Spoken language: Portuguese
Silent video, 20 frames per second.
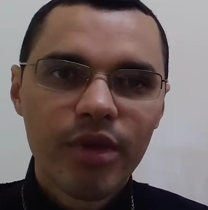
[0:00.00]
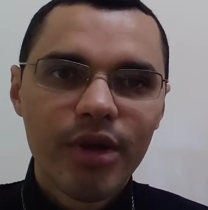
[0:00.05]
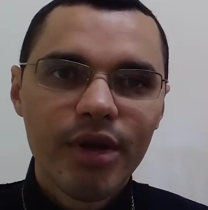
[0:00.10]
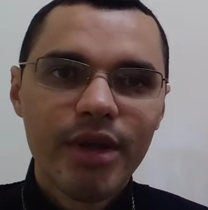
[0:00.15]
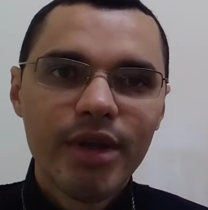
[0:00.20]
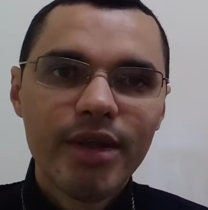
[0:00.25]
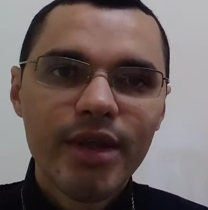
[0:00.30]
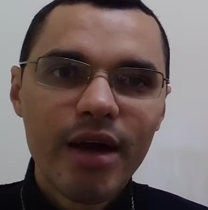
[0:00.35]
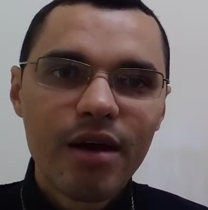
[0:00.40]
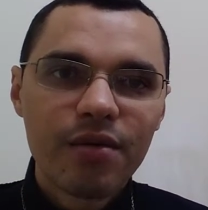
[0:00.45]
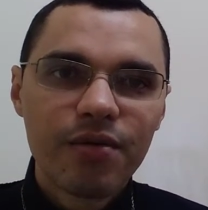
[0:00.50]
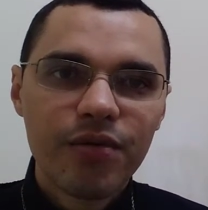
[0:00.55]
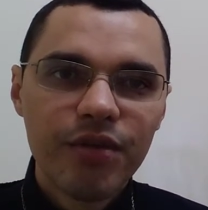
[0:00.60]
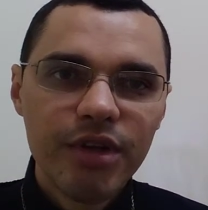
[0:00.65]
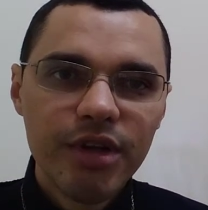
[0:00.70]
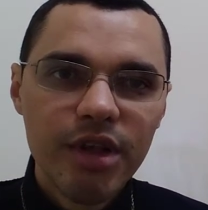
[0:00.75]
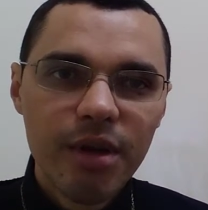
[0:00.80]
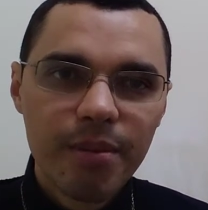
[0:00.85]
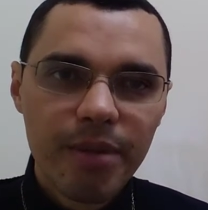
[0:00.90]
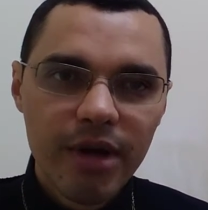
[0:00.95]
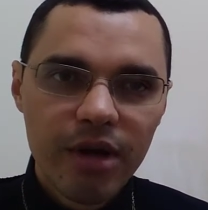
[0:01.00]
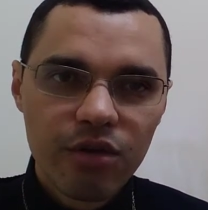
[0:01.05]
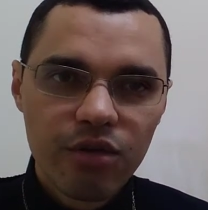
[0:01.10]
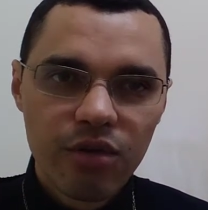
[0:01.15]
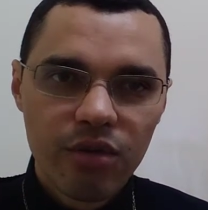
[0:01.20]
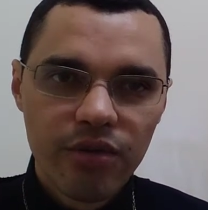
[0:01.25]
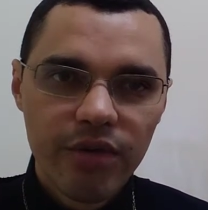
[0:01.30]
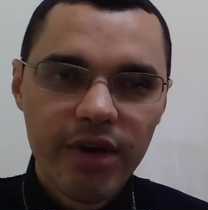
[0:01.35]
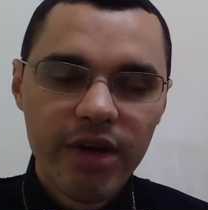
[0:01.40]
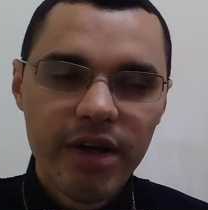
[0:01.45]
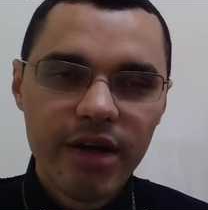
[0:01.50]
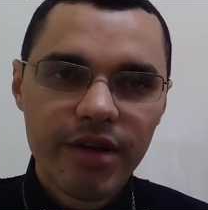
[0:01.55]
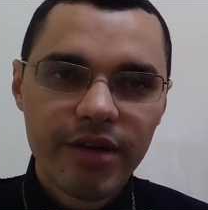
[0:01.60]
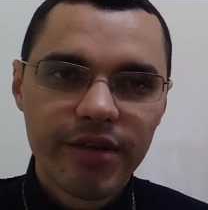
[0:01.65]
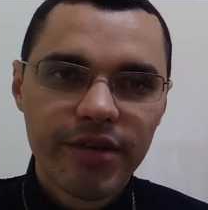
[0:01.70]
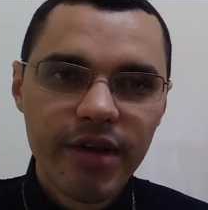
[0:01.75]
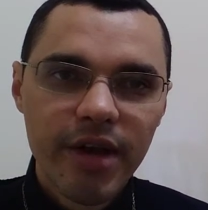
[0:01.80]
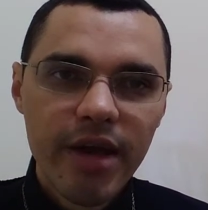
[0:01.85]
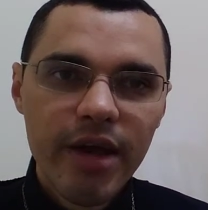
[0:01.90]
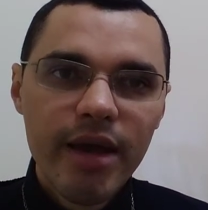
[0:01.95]
que dá vida pelas
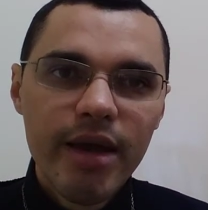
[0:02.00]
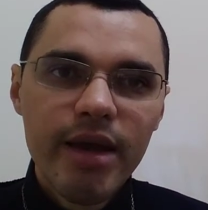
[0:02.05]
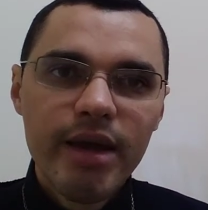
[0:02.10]
ovelhas.